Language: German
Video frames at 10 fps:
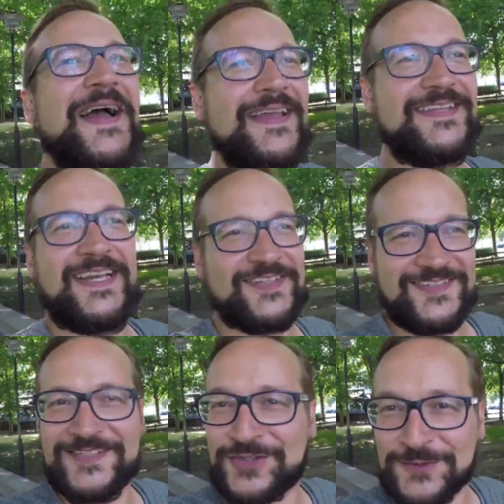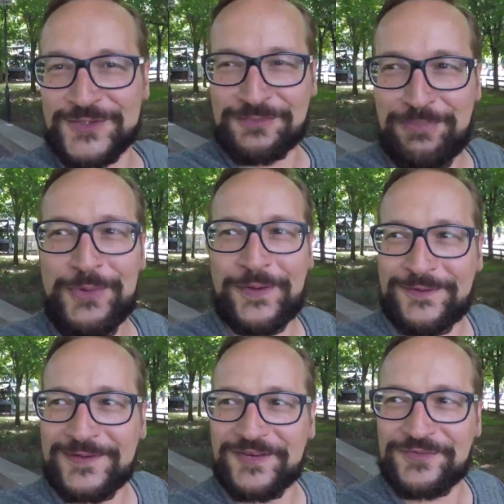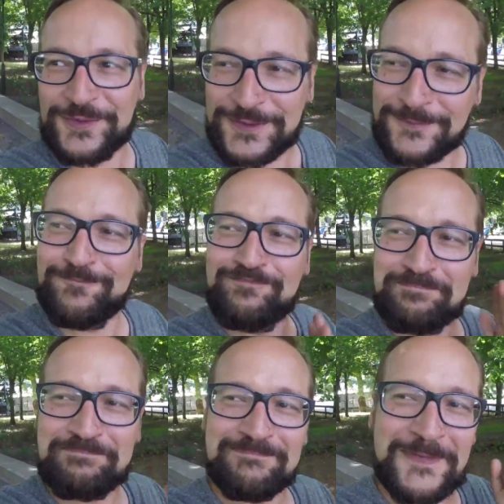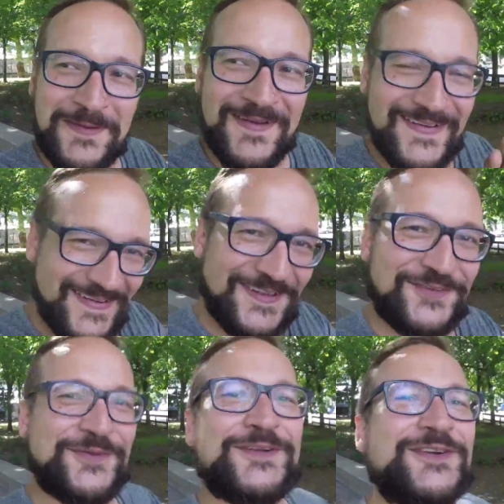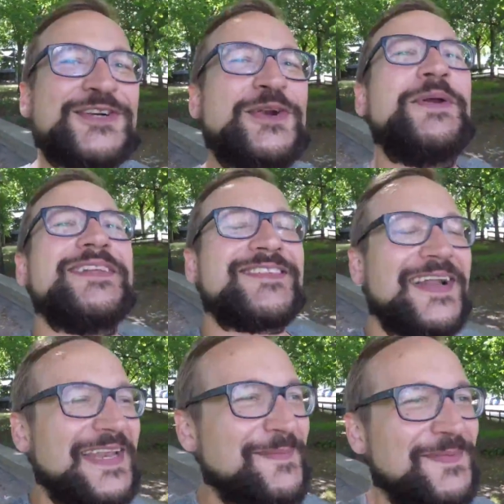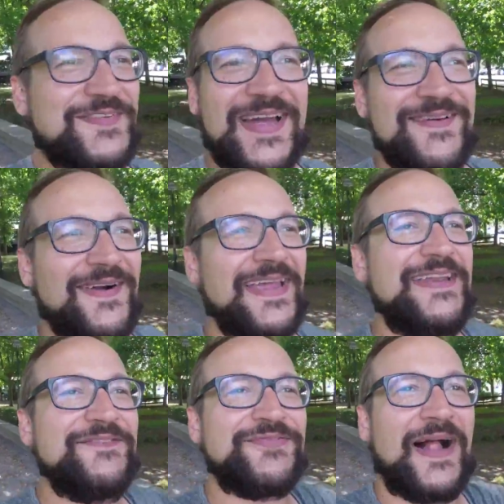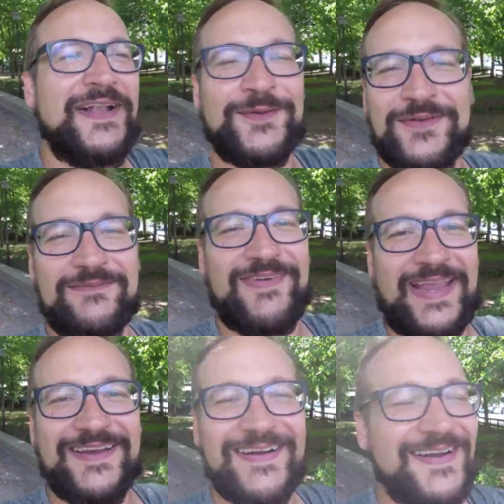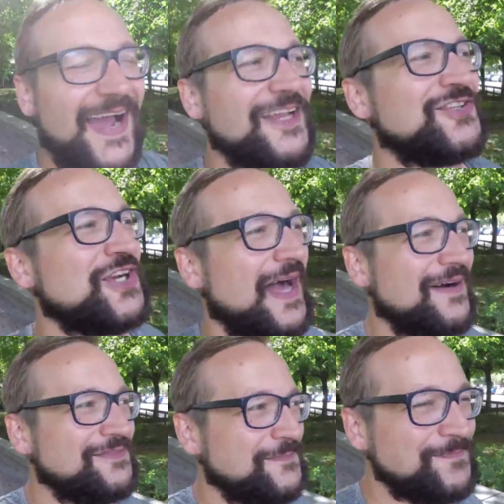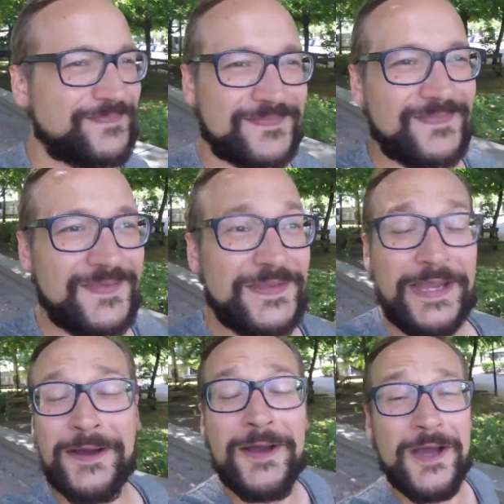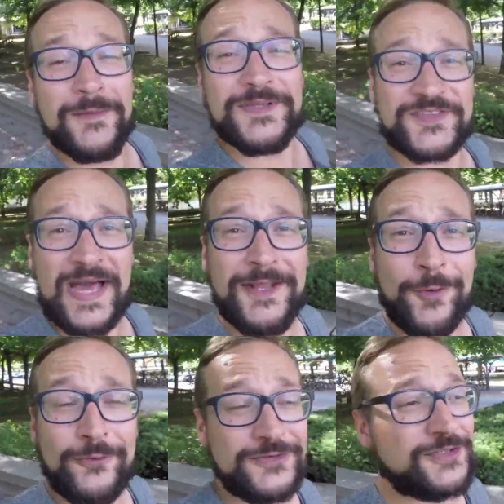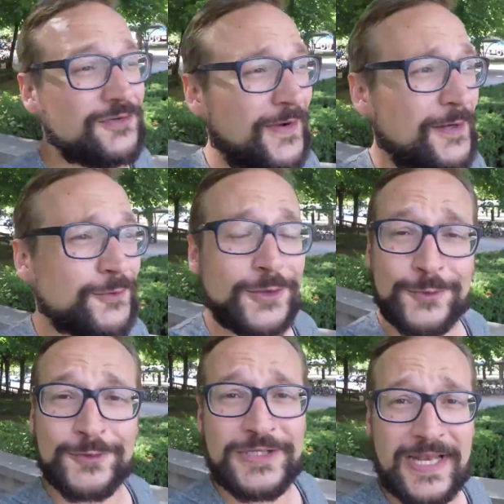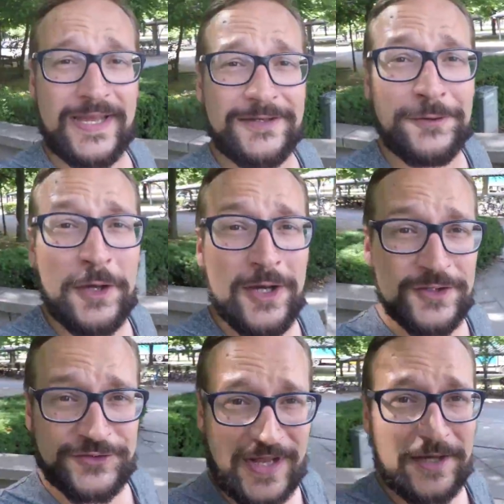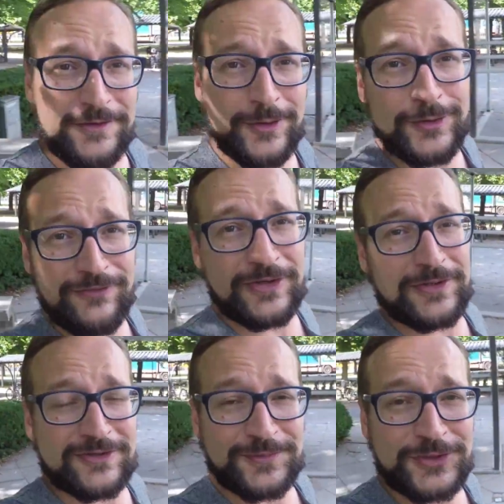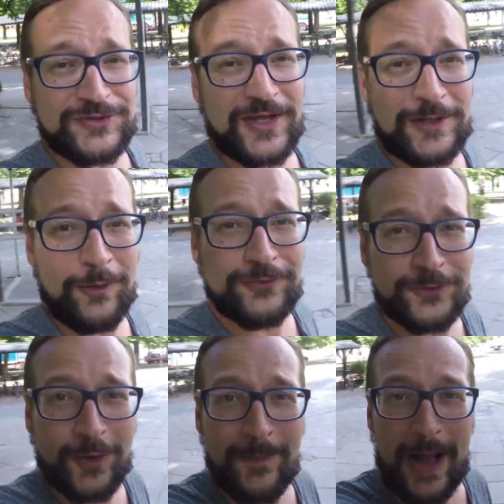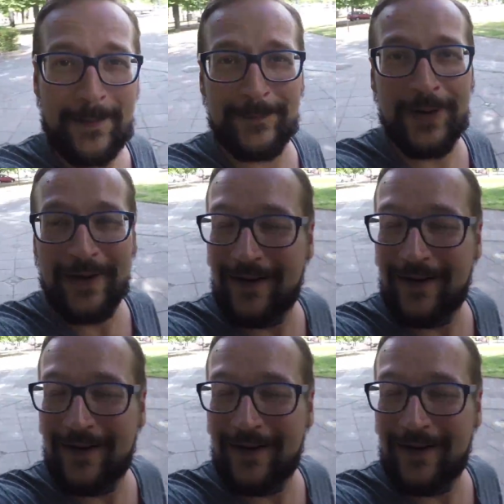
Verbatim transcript: ich kann es jetzt schon spüren und es wird, es wird ein schönes Erlebnis. Einfach hinfallen und weg einschlafen. Nee, bis dahin hoffe ich, gefallen euch auch noch die kleinen Sachen, die wir in der Zwischenzeit aufgenommen haben